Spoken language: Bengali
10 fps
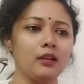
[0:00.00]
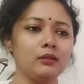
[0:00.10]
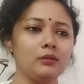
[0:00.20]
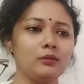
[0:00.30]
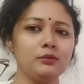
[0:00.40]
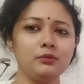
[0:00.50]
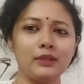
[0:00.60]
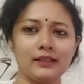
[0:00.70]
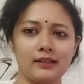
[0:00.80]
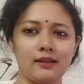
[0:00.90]
তো দু
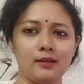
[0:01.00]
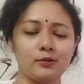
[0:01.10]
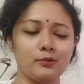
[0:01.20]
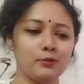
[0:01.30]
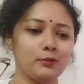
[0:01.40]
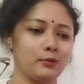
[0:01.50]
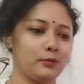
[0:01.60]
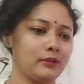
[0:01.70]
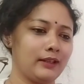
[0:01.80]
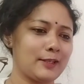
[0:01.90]
একটা টুকরো
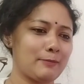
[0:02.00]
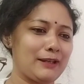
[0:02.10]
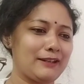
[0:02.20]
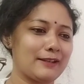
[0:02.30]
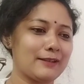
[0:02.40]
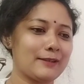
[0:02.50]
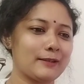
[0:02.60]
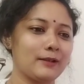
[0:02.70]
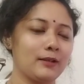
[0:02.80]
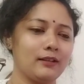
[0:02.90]
এক্সপেরিয়েন্স
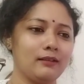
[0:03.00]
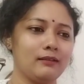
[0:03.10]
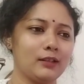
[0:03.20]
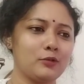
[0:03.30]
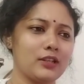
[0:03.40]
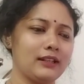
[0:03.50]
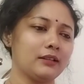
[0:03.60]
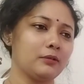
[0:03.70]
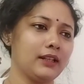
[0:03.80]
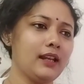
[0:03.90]
একটু শেয়ার
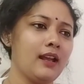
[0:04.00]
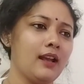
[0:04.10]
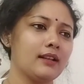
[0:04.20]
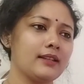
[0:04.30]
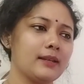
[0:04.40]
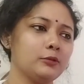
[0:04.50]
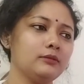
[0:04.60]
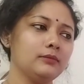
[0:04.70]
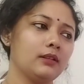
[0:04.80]
করি যেমন